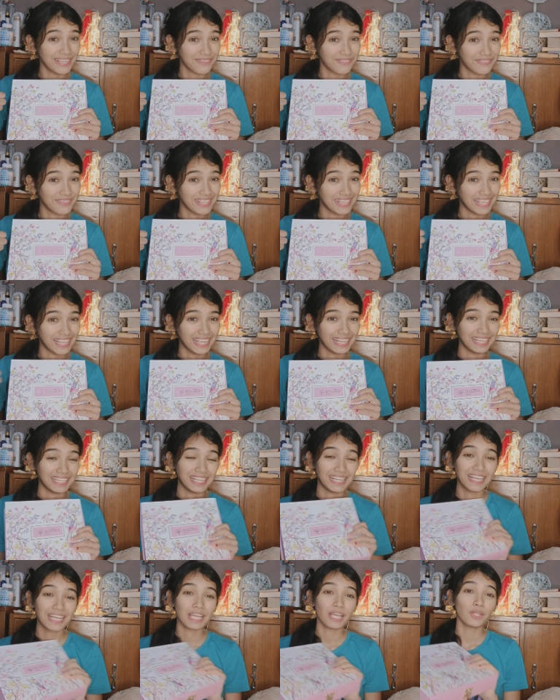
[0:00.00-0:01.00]
गिफ्टिंग के
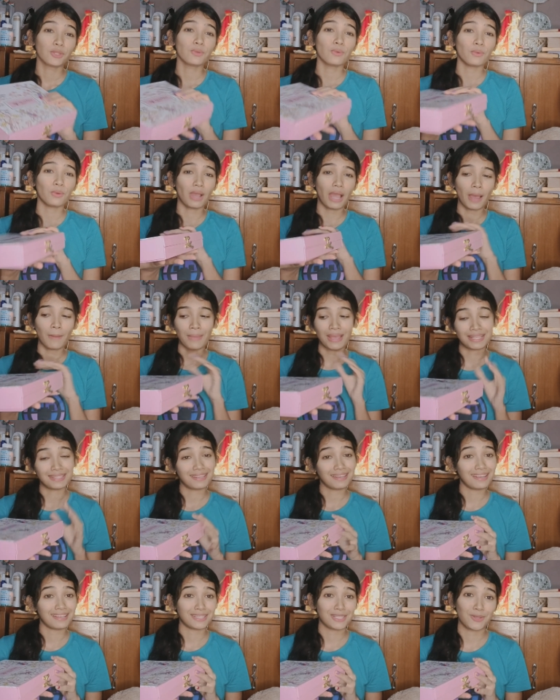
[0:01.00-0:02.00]
लिए तो अब
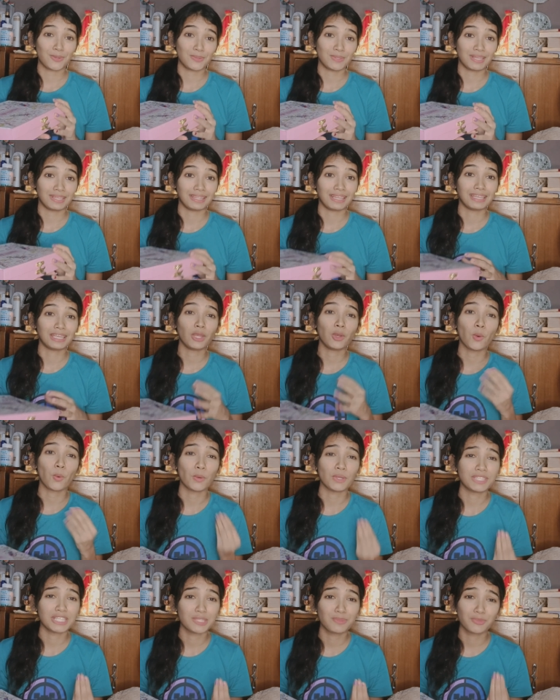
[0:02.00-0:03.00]
ऐसा कैसे हो सकता है कि
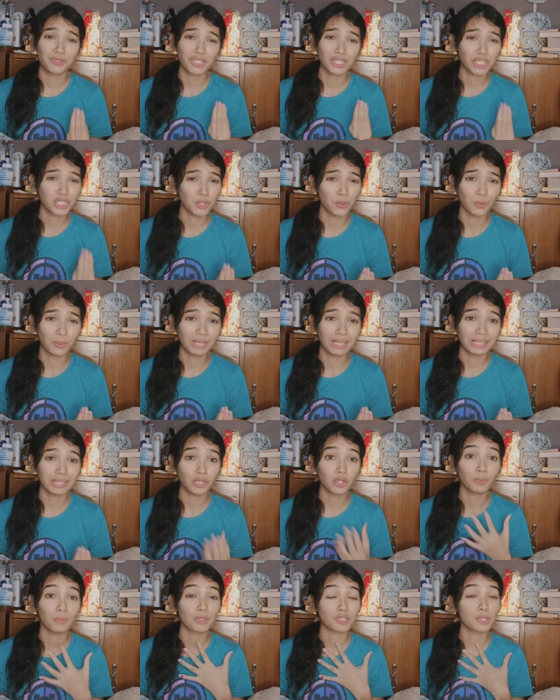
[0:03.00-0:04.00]
कोई चीज़ मुझे क्यूट लग
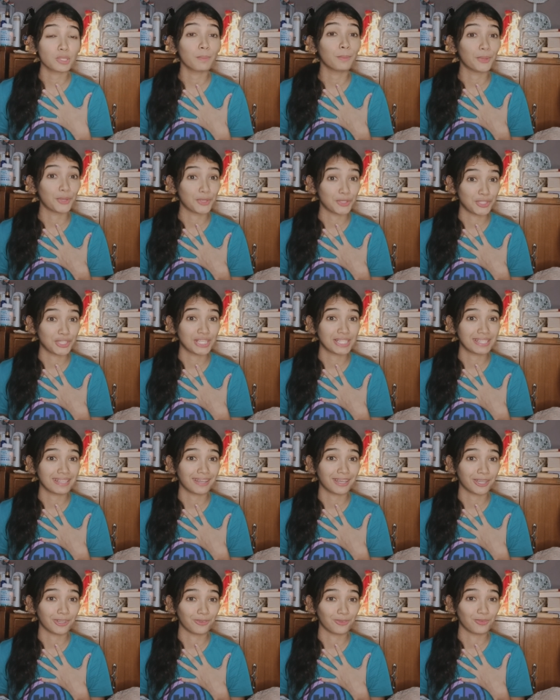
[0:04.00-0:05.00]
रही हो मैं उसे परचेज़
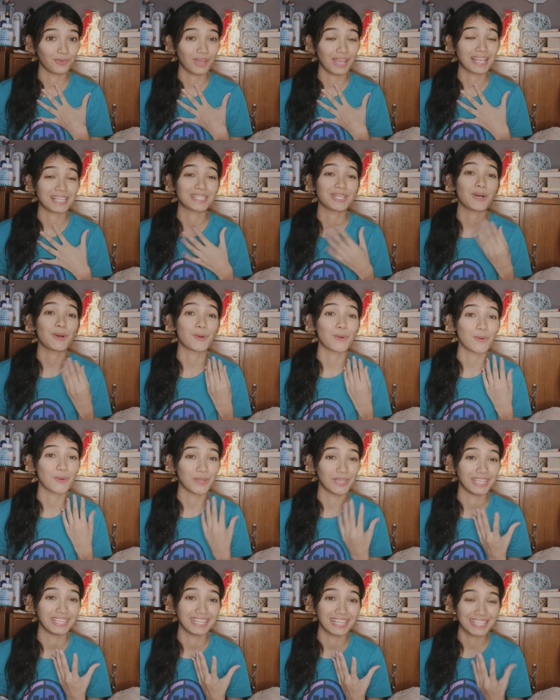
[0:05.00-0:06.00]
ना करूँ ऐसा हो
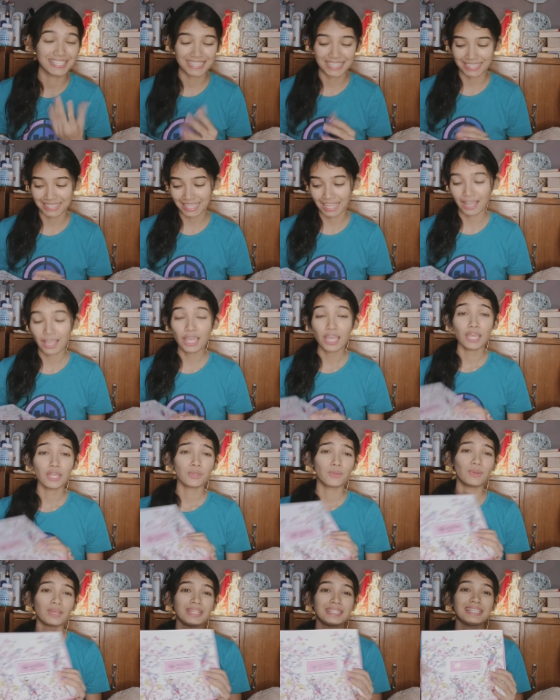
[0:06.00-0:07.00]
ही नहीं सकता
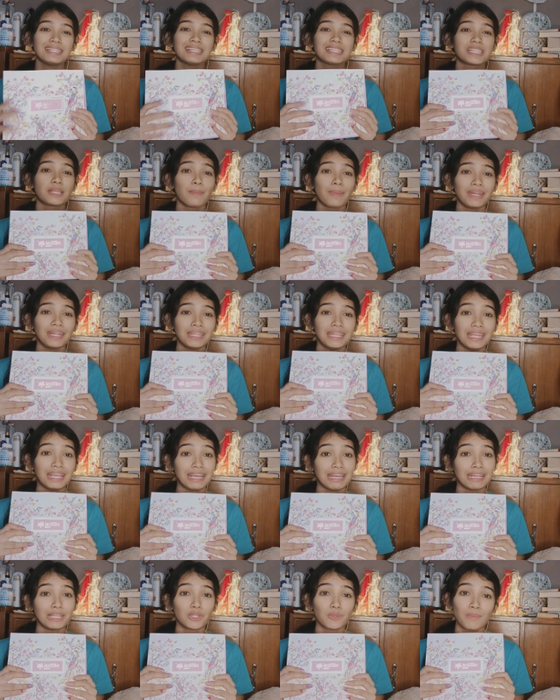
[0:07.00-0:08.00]
तो इसे जैसे मैंने
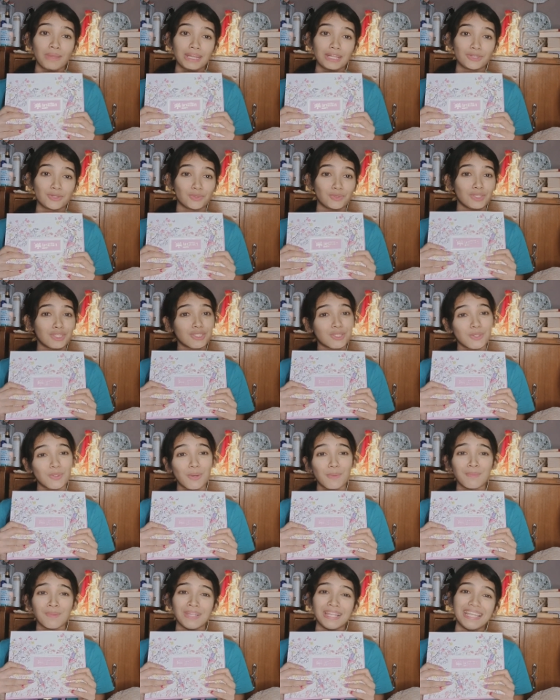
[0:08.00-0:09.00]
देखा ना तो मैंने सोचा
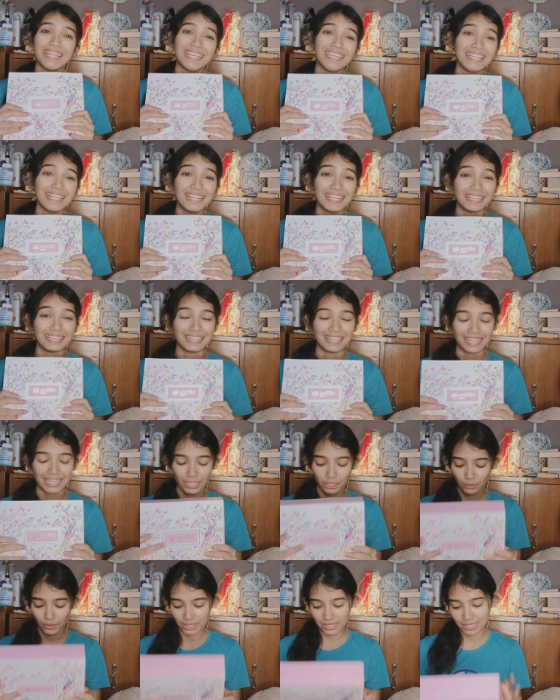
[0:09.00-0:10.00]
चलो अब ले ही लेते
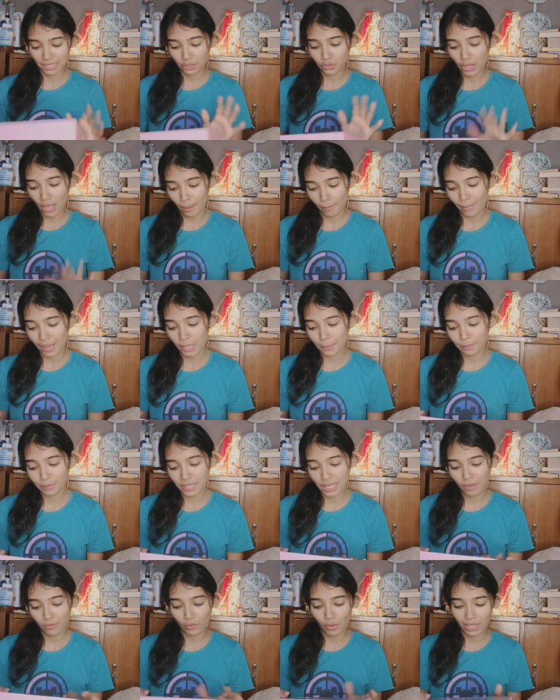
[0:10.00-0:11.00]
हैं तो इसका जो एम
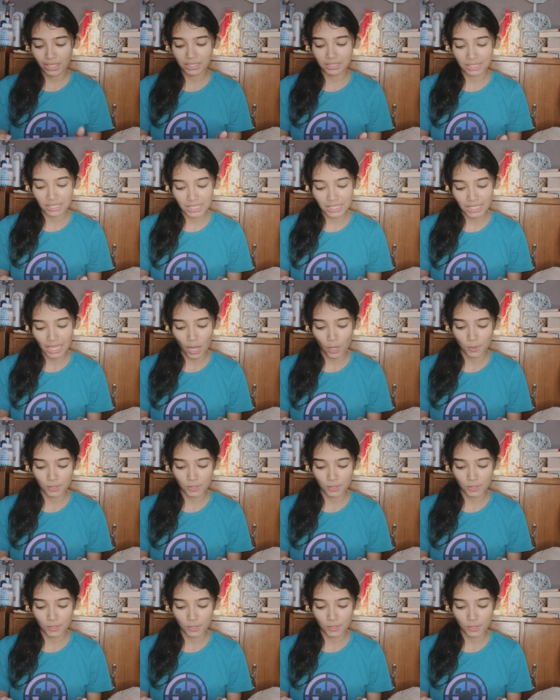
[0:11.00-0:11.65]
है वो है थ्री